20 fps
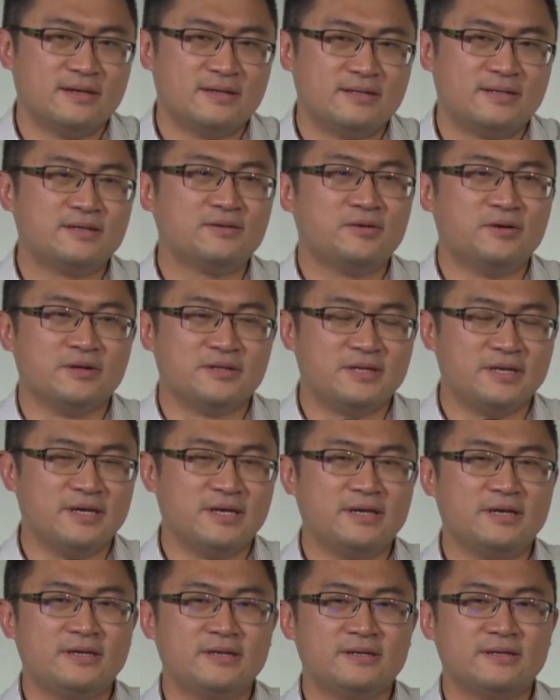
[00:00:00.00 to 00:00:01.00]
其实我
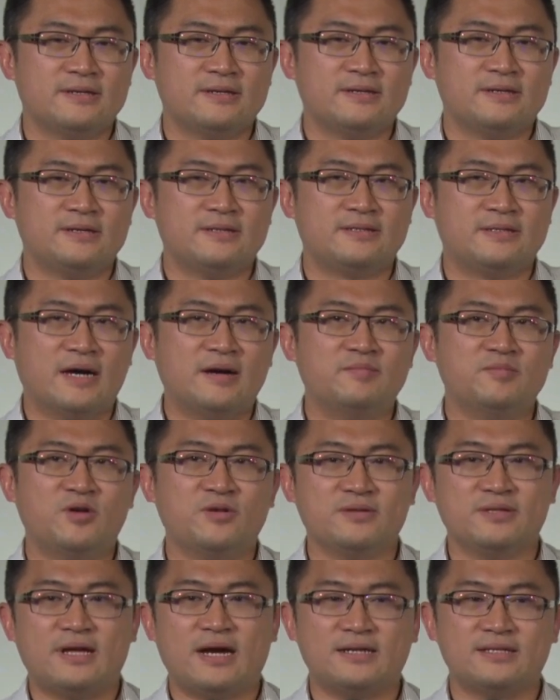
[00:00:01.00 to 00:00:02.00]
听张
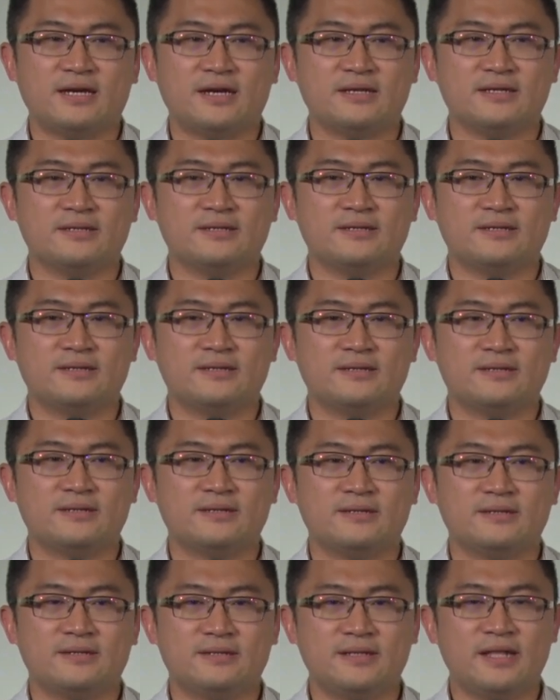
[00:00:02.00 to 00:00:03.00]
梦他在
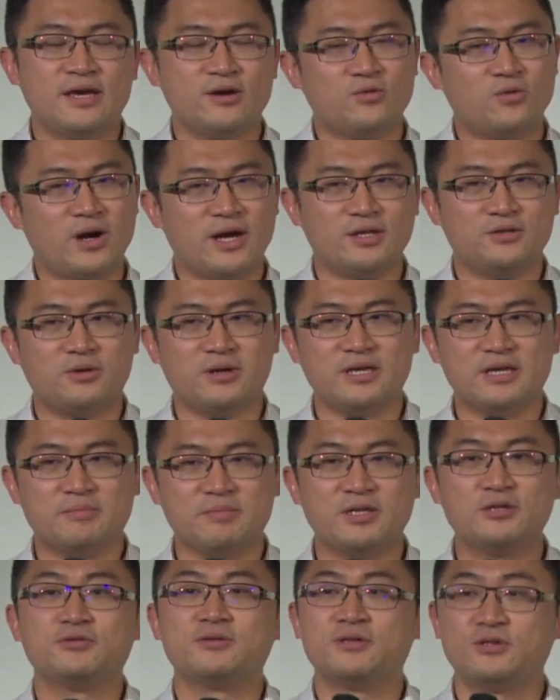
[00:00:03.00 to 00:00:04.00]
另外一段影
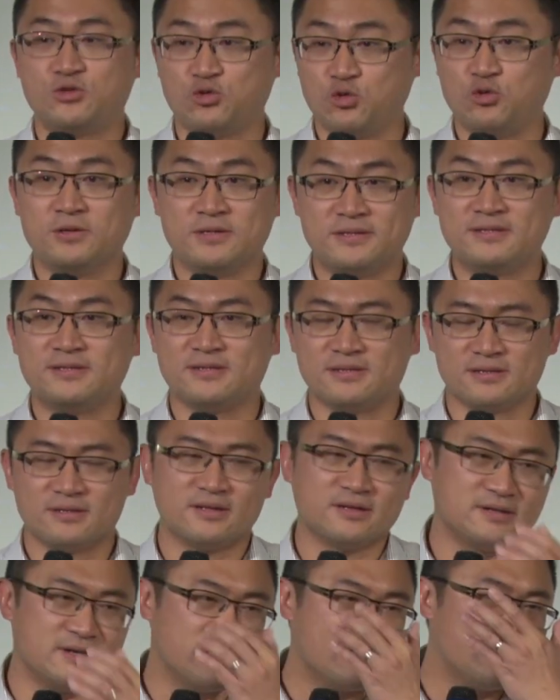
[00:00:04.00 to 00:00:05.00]
片，就是作词
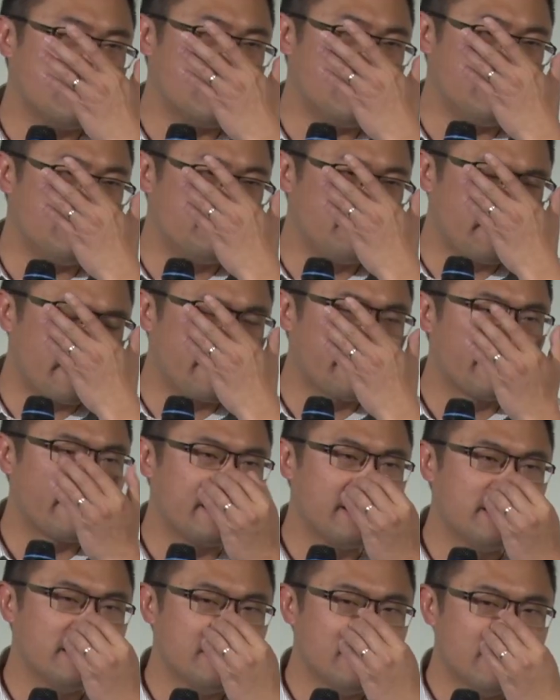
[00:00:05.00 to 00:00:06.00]
的人哈，
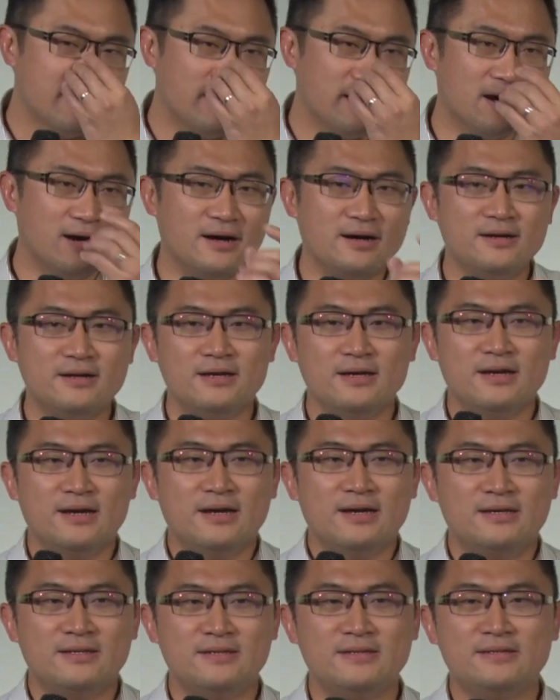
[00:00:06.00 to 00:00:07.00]
啊，
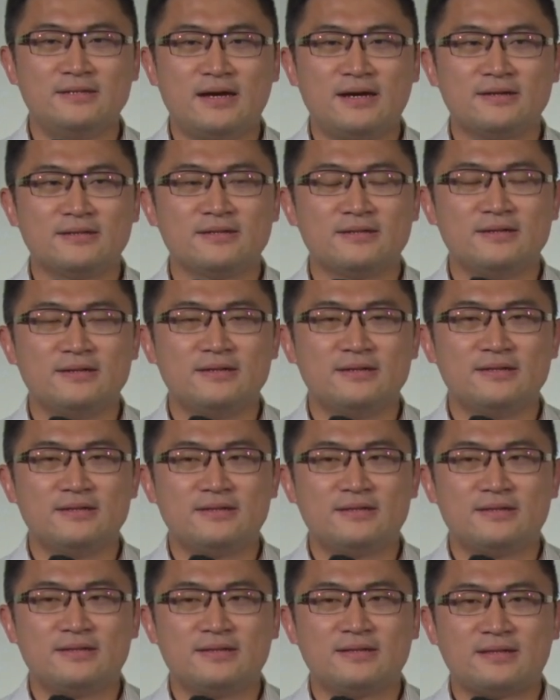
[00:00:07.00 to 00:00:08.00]
事实上。
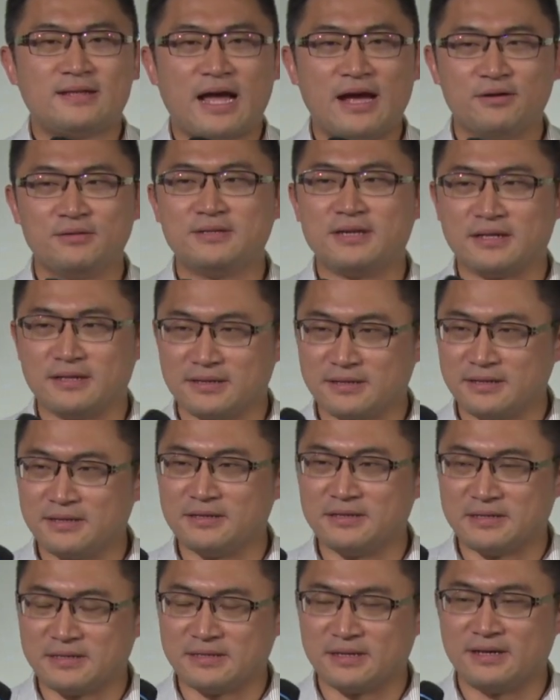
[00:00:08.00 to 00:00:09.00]
他又讲的更
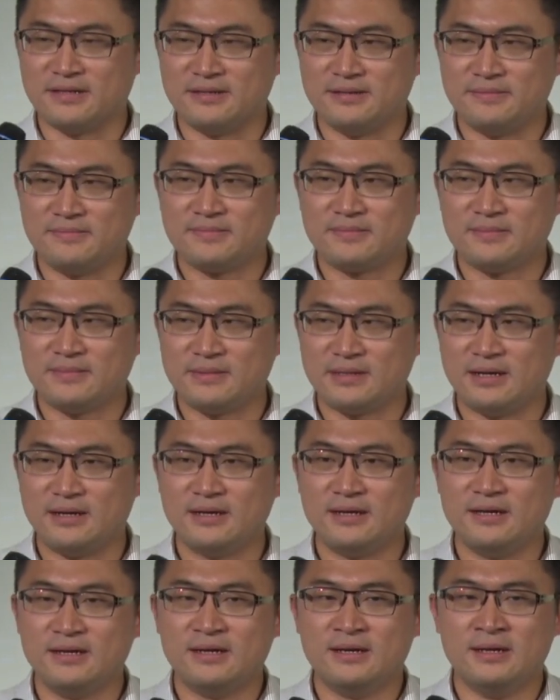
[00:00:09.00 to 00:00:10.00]
深，
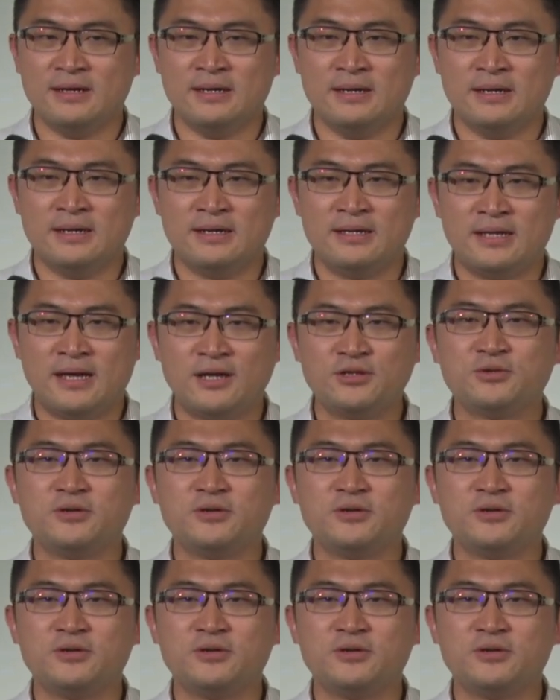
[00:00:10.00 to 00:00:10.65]
他